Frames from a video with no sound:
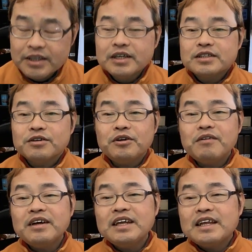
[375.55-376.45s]
それ
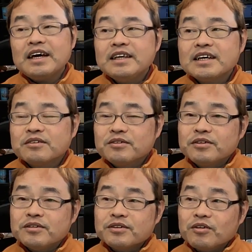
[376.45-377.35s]
はね、何かとい
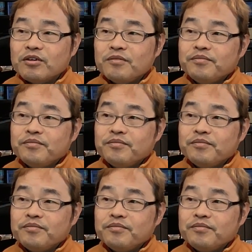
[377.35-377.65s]
うと、